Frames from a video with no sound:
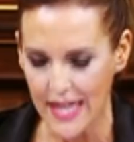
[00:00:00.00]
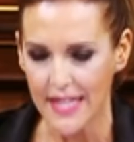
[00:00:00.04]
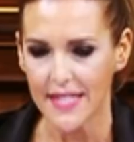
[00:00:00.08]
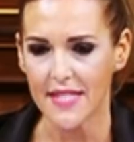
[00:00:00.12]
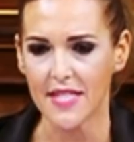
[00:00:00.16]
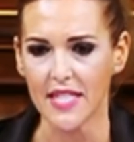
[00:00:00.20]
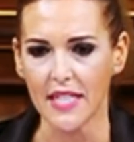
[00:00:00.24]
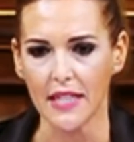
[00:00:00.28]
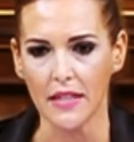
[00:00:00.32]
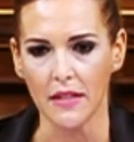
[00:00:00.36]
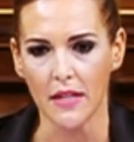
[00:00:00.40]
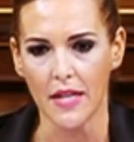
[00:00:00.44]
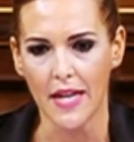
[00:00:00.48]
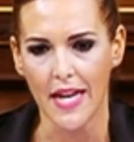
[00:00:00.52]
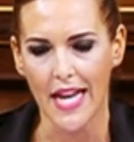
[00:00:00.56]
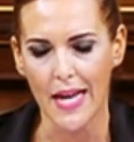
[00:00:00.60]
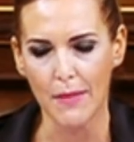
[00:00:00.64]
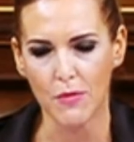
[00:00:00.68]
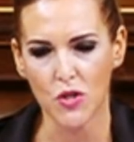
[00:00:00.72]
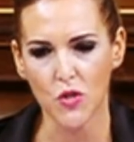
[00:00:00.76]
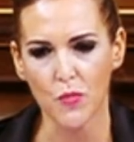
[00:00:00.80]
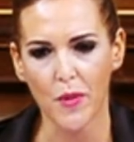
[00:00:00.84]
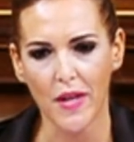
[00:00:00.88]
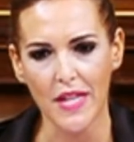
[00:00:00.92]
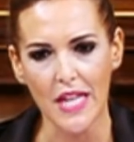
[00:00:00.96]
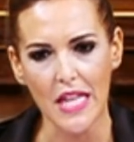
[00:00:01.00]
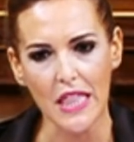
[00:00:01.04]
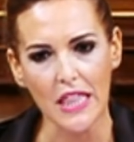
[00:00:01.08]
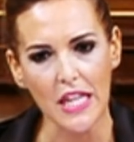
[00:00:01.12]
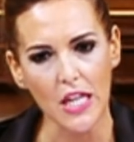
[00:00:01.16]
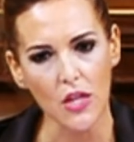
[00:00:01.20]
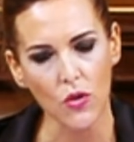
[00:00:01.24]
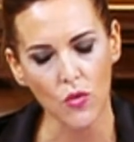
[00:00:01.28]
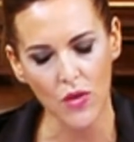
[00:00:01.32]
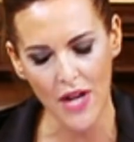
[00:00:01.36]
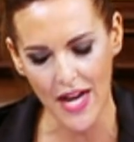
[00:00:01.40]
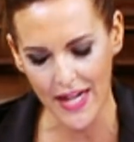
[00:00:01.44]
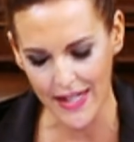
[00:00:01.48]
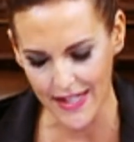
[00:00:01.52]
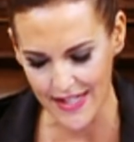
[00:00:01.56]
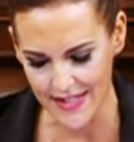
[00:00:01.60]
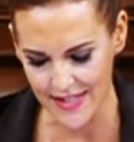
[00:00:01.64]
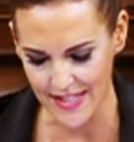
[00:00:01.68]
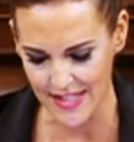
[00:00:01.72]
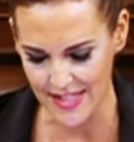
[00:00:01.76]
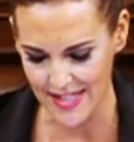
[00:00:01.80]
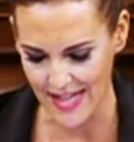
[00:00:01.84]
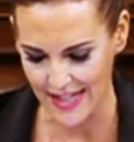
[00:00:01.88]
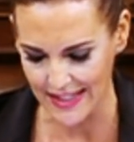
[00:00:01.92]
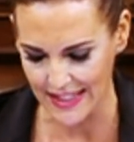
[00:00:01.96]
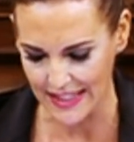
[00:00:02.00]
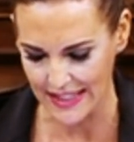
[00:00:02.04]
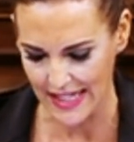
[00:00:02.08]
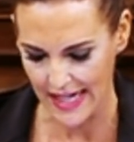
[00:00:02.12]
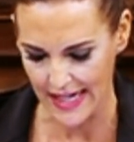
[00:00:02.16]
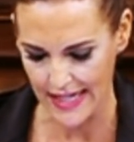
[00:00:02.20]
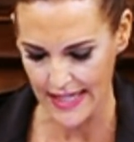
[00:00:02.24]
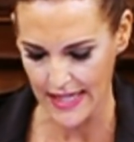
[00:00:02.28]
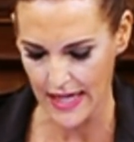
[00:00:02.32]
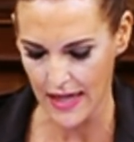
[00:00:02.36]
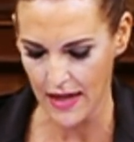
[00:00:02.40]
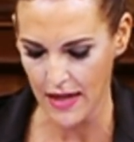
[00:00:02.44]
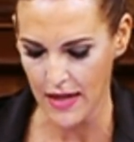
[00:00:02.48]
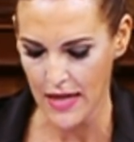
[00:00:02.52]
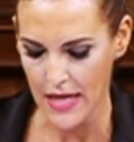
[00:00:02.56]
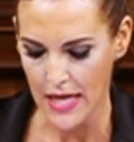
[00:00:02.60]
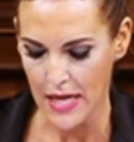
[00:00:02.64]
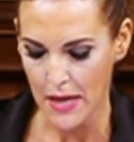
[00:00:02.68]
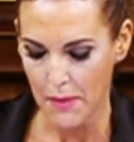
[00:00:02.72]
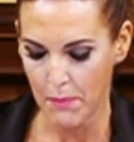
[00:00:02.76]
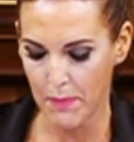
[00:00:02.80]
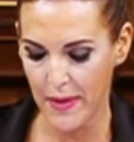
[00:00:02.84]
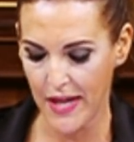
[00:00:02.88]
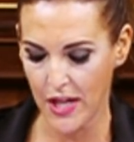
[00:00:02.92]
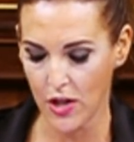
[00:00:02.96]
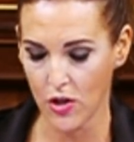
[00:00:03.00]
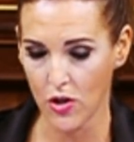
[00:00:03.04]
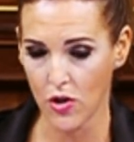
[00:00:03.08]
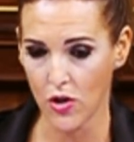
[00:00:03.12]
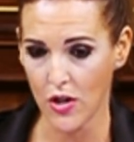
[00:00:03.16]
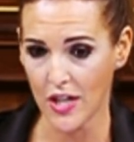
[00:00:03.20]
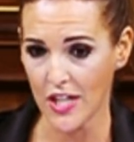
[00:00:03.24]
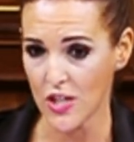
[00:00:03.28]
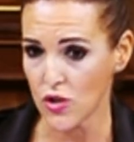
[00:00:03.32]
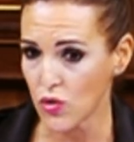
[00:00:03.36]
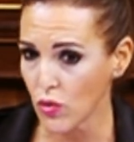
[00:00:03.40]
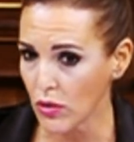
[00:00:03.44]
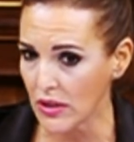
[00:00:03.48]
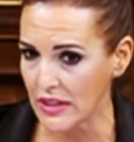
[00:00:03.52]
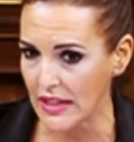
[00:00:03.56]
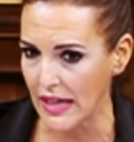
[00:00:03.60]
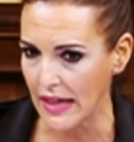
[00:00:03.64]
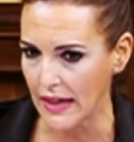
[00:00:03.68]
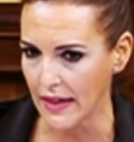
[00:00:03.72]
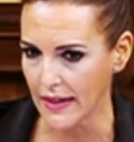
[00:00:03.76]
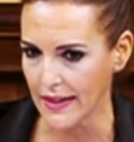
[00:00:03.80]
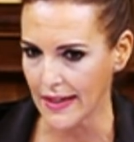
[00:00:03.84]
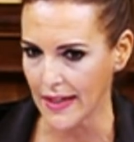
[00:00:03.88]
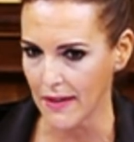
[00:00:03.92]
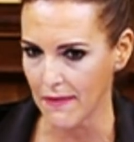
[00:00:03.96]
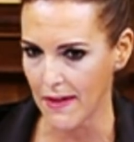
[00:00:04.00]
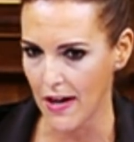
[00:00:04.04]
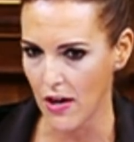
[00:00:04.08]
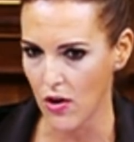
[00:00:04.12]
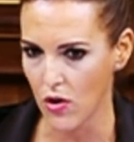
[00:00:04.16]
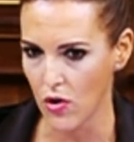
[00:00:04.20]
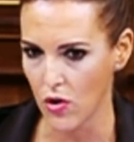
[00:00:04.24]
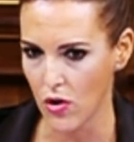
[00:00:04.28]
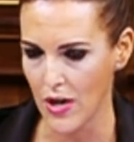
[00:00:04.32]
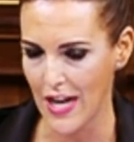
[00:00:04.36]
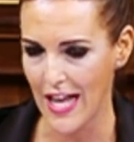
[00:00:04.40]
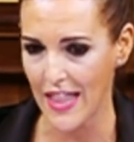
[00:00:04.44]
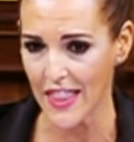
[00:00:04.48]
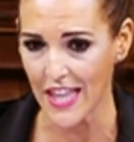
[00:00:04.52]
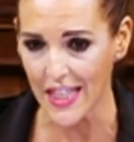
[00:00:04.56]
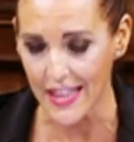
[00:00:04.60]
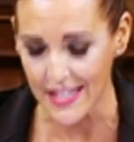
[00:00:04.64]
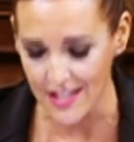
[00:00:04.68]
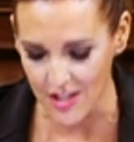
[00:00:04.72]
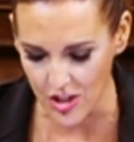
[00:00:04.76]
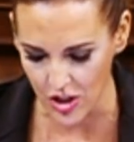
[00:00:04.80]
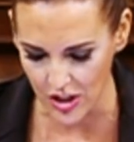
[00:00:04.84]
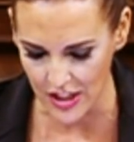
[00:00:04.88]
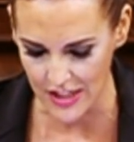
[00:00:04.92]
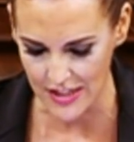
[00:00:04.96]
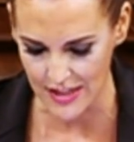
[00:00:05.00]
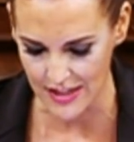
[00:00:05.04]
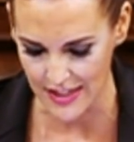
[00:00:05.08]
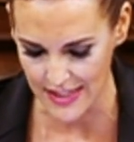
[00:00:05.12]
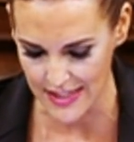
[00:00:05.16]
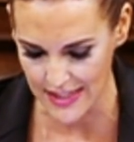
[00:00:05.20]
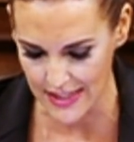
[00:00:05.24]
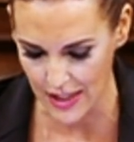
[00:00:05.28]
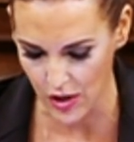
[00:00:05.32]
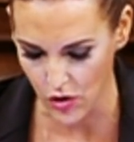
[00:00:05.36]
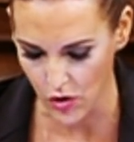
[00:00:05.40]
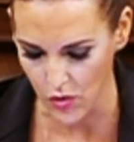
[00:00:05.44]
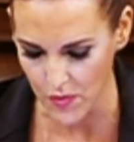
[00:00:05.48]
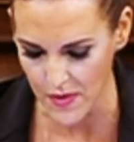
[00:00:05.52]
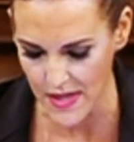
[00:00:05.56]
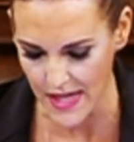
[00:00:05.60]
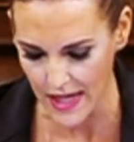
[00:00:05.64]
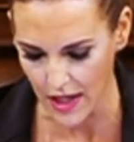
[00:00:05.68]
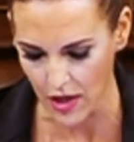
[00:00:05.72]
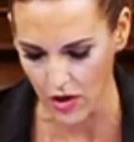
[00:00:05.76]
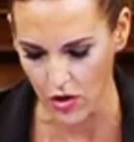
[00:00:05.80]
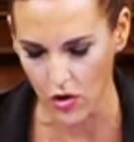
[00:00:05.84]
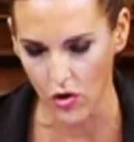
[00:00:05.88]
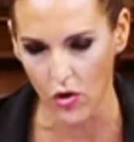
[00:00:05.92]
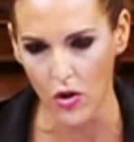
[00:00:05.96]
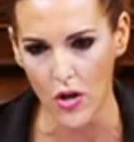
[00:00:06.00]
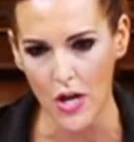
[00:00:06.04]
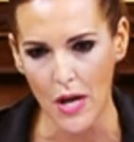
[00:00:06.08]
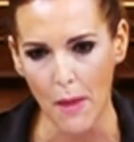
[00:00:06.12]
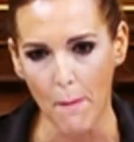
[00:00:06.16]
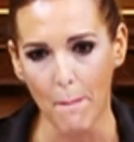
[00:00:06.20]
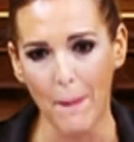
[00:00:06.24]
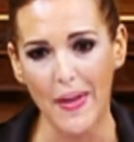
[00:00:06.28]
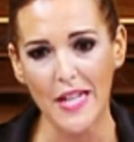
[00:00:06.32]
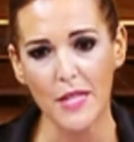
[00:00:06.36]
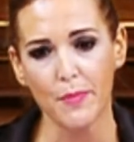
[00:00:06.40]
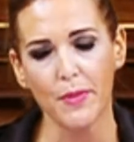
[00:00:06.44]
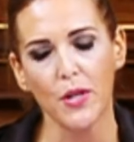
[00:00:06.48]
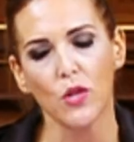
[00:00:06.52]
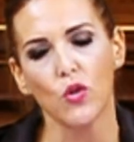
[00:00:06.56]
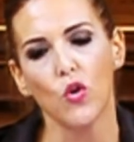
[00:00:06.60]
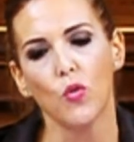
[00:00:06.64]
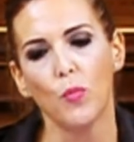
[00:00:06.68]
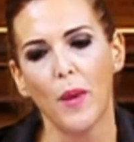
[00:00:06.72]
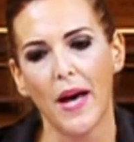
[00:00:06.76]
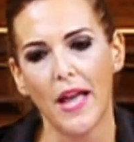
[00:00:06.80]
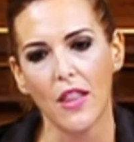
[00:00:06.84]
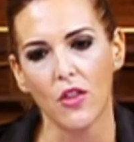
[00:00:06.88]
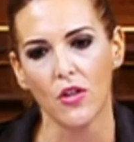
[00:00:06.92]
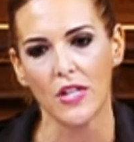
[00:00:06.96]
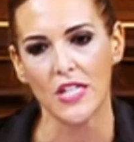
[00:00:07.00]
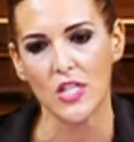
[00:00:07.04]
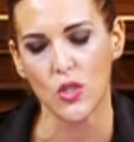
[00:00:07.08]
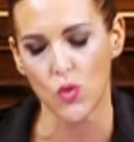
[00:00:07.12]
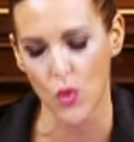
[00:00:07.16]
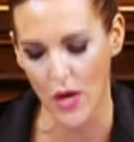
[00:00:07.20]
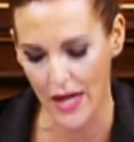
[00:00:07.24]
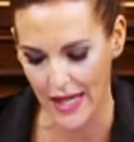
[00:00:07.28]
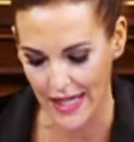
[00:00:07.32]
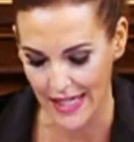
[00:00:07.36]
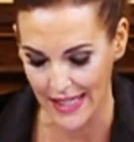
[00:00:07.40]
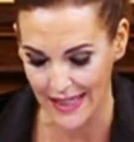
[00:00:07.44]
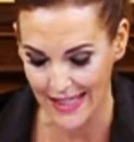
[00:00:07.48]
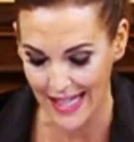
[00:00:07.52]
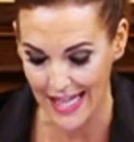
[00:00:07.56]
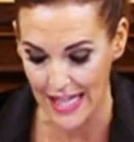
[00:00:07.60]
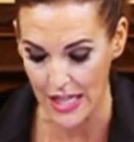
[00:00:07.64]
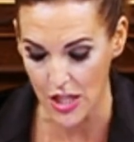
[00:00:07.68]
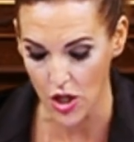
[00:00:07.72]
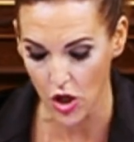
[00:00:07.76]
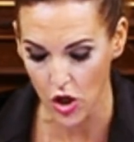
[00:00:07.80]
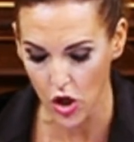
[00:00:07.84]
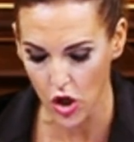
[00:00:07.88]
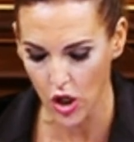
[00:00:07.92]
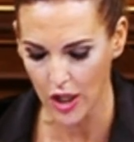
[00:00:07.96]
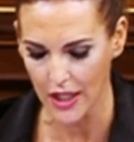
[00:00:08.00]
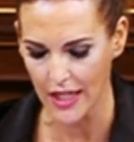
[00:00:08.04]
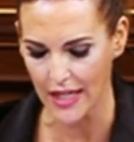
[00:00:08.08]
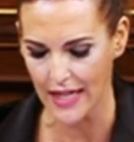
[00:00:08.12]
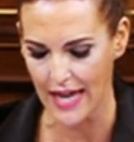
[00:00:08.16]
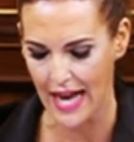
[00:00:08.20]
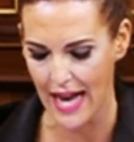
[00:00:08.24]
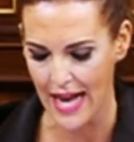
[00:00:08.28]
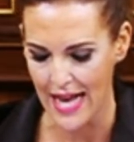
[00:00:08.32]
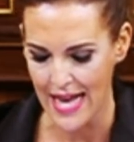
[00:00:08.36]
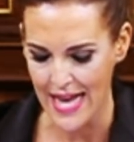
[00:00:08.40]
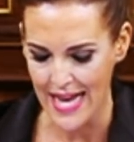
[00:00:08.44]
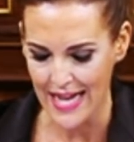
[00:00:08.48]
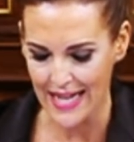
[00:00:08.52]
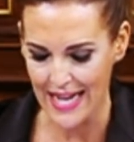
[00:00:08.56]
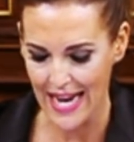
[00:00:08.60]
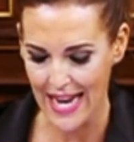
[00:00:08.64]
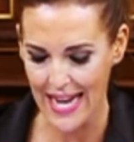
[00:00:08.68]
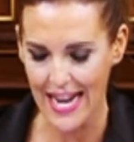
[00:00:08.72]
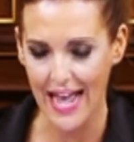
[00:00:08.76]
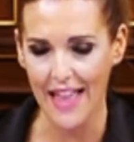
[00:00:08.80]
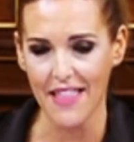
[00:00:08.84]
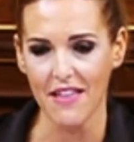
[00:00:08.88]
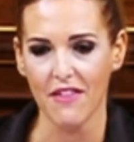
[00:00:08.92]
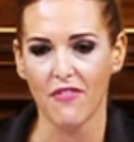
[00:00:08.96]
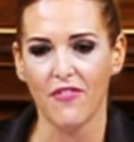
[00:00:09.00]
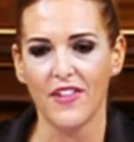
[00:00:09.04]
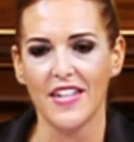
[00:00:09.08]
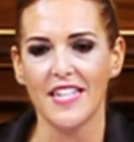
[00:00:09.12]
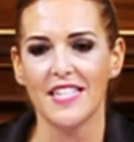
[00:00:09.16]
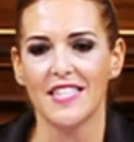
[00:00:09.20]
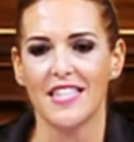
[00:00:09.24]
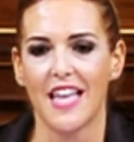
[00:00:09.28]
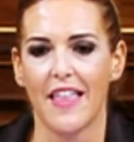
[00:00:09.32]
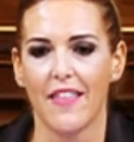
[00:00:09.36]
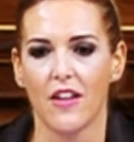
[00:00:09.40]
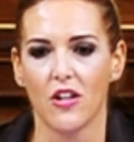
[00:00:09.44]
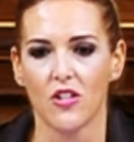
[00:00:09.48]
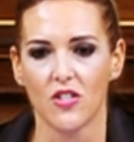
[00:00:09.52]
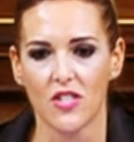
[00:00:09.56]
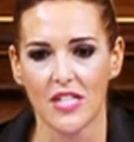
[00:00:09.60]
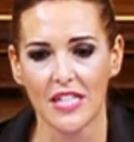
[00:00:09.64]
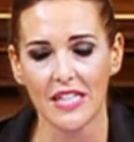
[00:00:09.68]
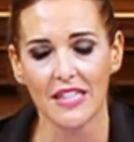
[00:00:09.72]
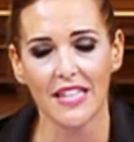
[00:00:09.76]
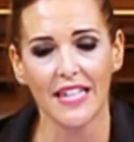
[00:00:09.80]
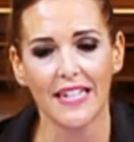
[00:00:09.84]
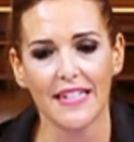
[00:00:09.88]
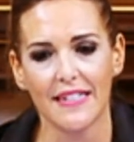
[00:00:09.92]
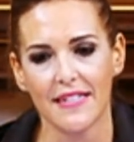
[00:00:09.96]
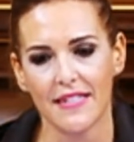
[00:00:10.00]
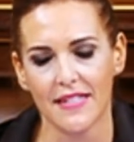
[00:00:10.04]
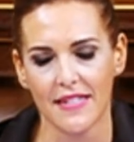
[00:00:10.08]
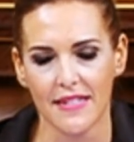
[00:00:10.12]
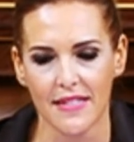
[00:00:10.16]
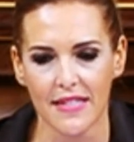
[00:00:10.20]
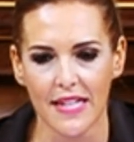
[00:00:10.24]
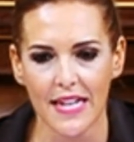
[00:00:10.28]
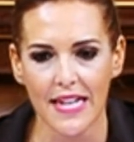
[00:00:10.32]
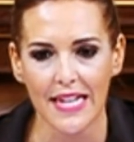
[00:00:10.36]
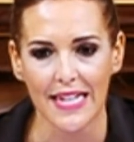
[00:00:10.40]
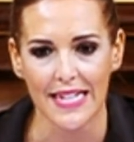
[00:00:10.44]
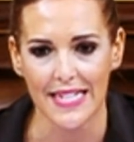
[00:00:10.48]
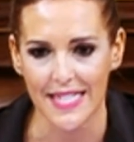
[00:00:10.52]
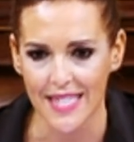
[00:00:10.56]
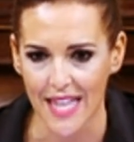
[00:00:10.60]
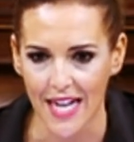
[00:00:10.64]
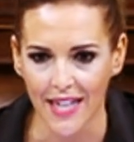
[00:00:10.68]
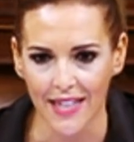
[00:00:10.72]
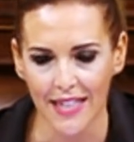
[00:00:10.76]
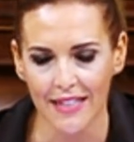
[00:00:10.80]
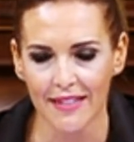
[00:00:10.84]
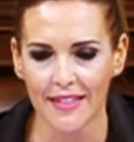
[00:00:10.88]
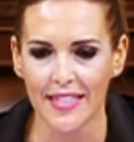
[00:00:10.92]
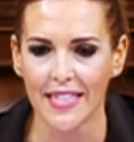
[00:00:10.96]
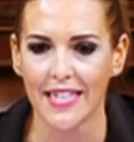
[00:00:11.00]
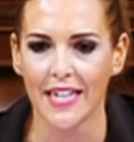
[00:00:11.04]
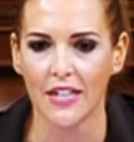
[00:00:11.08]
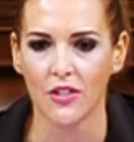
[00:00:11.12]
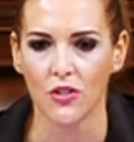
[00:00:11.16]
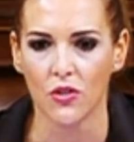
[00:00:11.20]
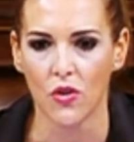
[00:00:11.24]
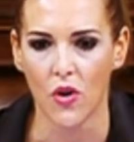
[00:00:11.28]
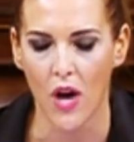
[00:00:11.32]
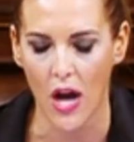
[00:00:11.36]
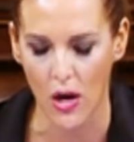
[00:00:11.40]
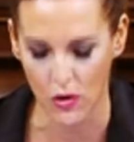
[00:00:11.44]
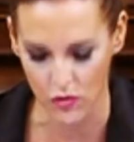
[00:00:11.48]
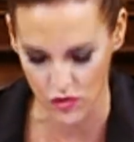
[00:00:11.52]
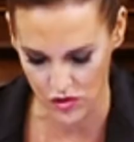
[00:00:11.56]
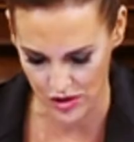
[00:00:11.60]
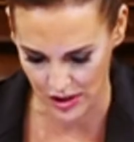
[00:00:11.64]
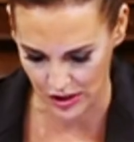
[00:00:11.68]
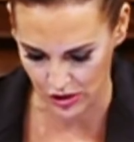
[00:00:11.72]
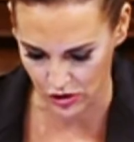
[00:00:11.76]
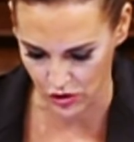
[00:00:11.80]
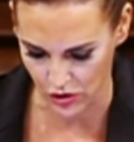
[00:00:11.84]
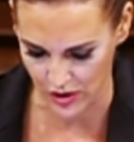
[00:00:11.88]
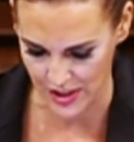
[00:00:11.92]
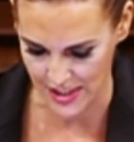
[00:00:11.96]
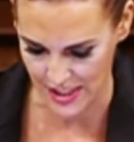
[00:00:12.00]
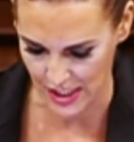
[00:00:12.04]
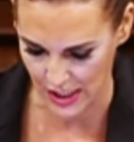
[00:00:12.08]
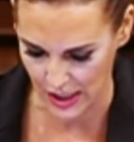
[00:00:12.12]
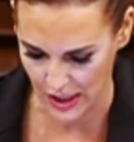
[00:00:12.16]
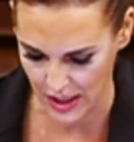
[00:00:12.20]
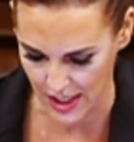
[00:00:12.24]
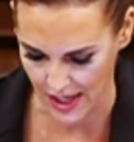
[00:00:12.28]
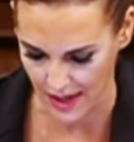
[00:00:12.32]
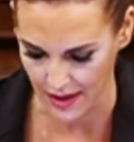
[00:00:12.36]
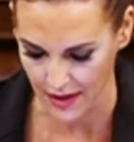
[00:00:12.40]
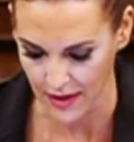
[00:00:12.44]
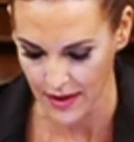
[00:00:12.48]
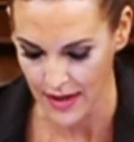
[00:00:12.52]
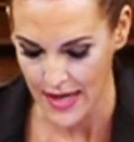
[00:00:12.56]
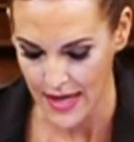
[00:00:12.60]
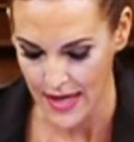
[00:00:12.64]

Sí, hemos padecido una crisis sanitaria, pero resulta que bajo las decisiones de este Gobierno, más preocupado en su agenda ideológica que en la defensa de los intereses, están castigando a un sector esencial.